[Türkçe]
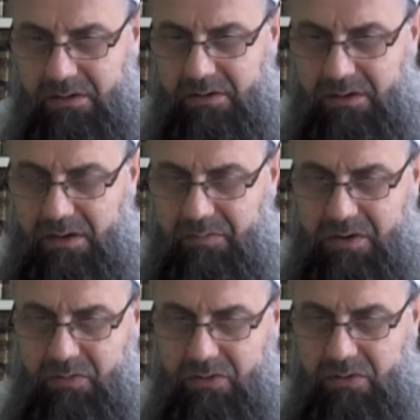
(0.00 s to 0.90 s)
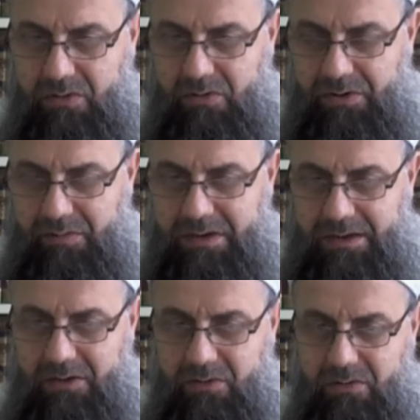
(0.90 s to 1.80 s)
İşte Rabbimiz budur, ondan başka
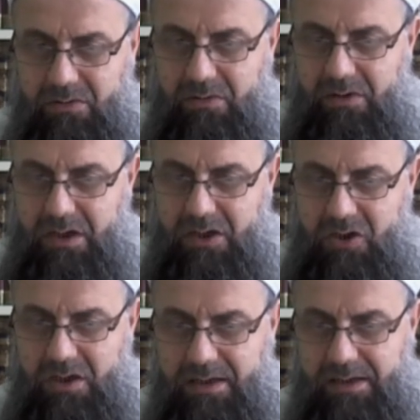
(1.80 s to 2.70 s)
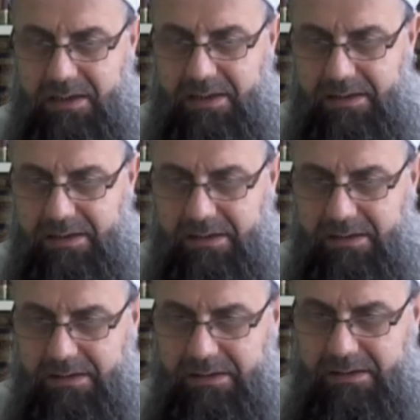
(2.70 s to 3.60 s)
ilah yoktur. O her şeyi yarattı.
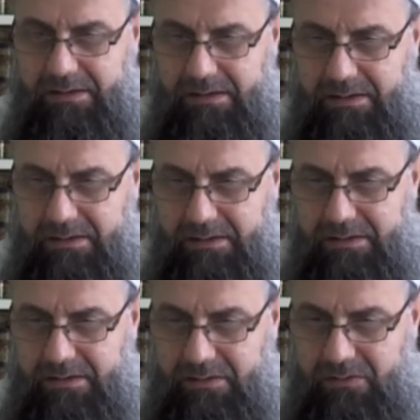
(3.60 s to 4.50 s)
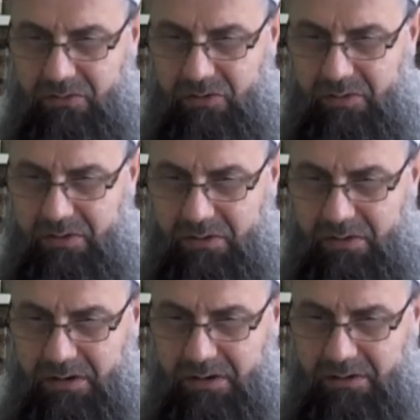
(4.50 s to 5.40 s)
Kurtubi diyor
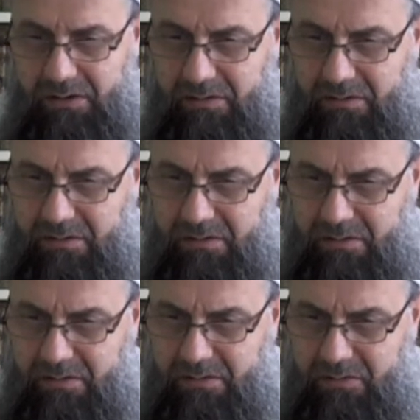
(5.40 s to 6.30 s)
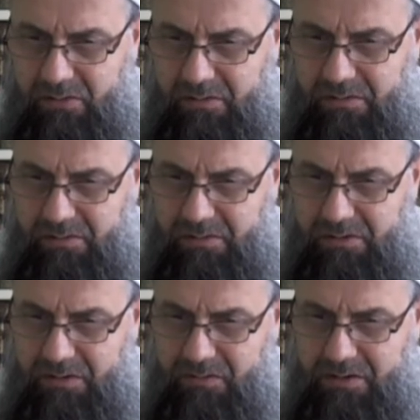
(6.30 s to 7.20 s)
karalla kul
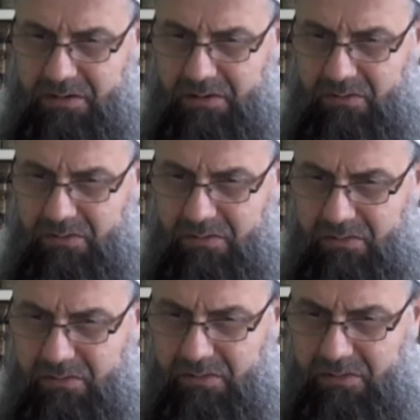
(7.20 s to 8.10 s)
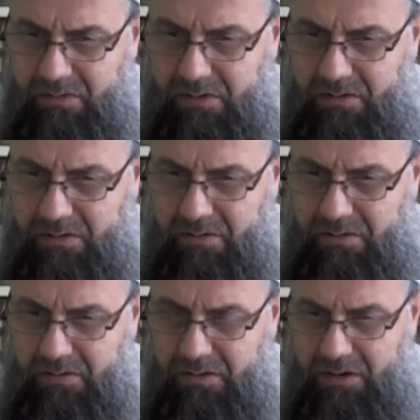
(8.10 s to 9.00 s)
e, tefsirinde kul
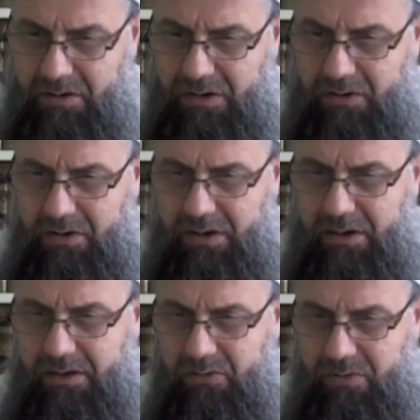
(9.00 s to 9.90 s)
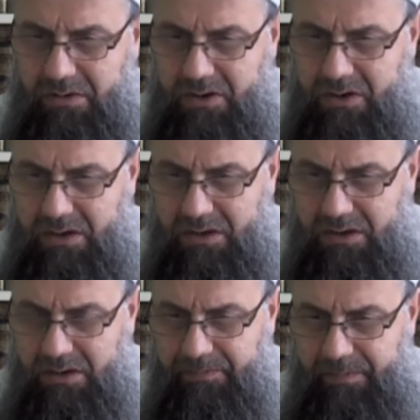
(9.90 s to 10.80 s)
Allahu halaka külle
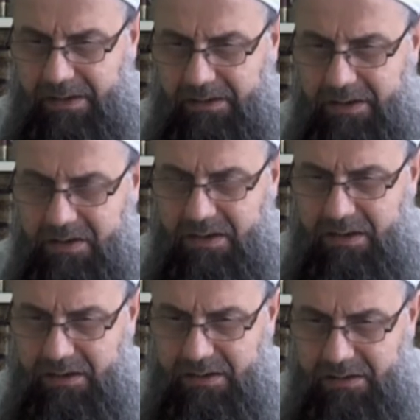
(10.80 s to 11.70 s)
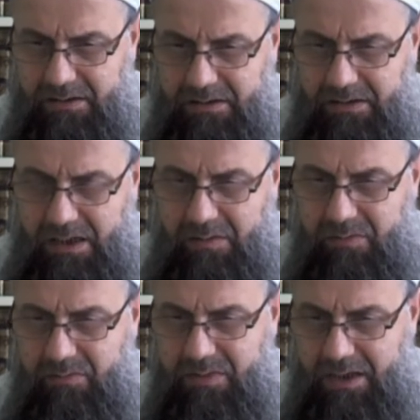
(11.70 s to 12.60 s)
şeyin Allah şey yarattı.
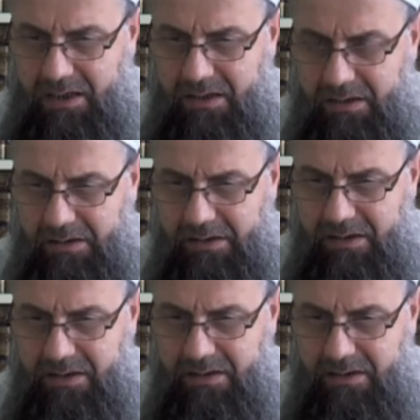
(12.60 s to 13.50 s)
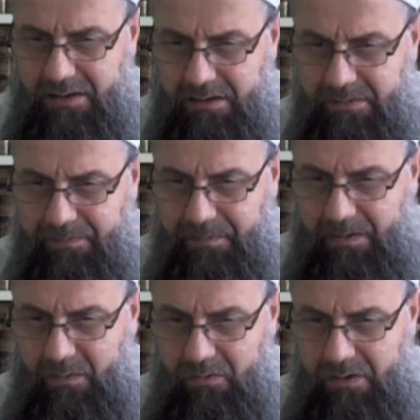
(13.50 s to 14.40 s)
Bihabimde Allah her şeyi yarattı.
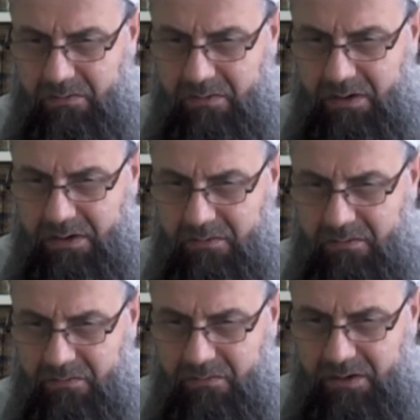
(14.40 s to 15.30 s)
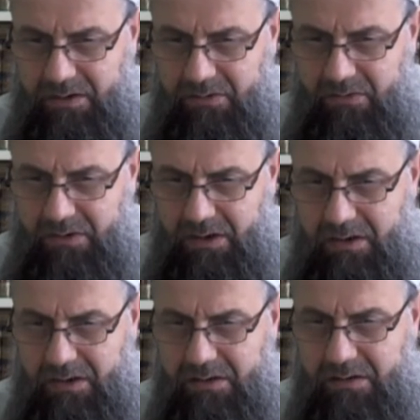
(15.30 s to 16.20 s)
Ve vel vahidül
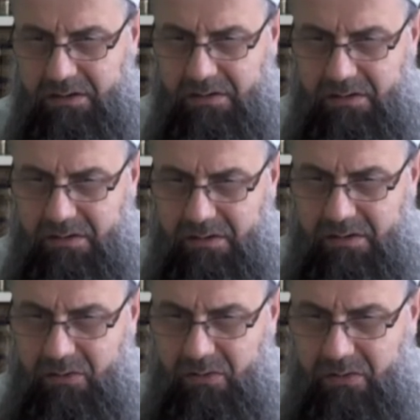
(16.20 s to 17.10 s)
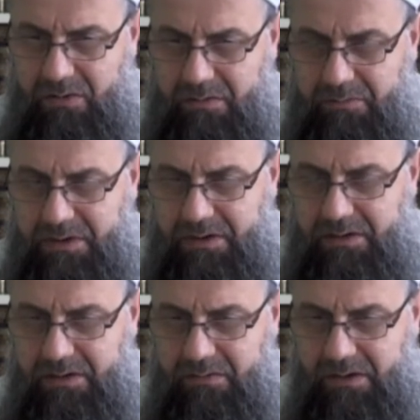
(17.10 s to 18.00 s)
kahhar. O
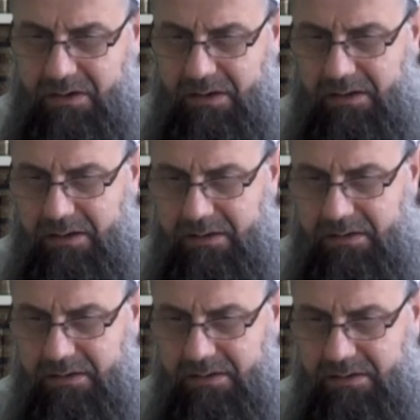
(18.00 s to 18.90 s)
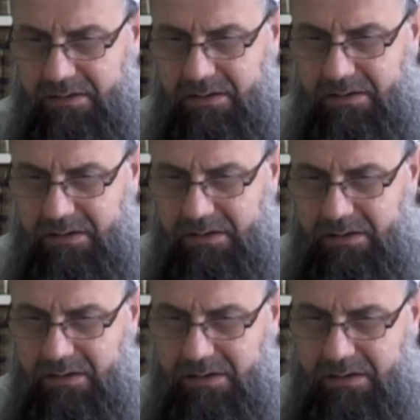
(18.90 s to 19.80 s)
birdir ve kahredendir. Her şeyi
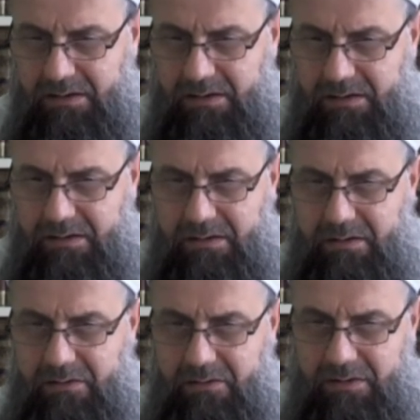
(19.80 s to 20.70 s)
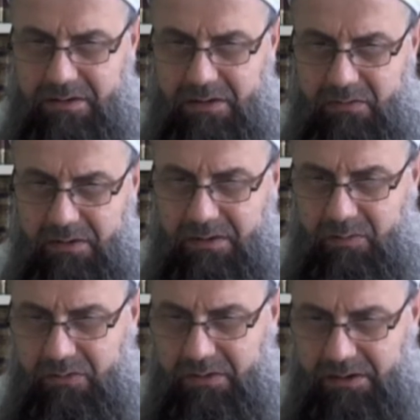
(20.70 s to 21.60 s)
tasarruf altında
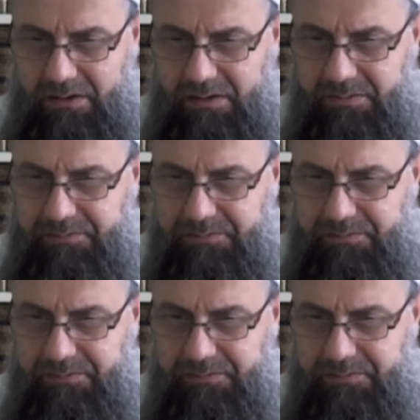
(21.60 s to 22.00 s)
bulundurandır.